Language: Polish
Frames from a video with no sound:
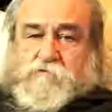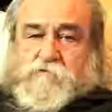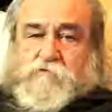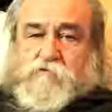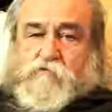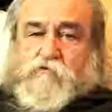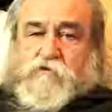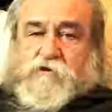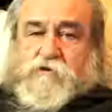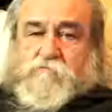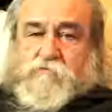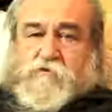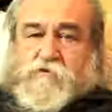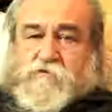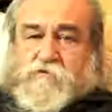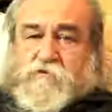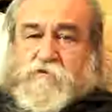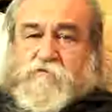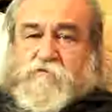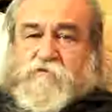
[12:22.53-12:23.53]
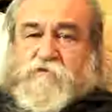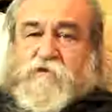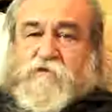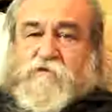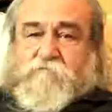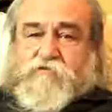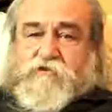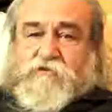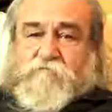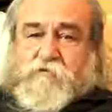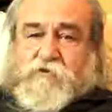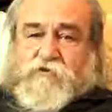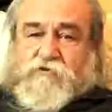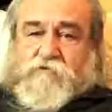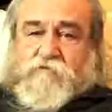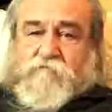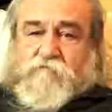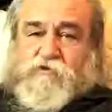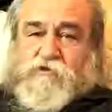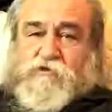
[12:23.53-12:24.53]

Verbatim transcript: ruchem jednostajnie przyspieszonym,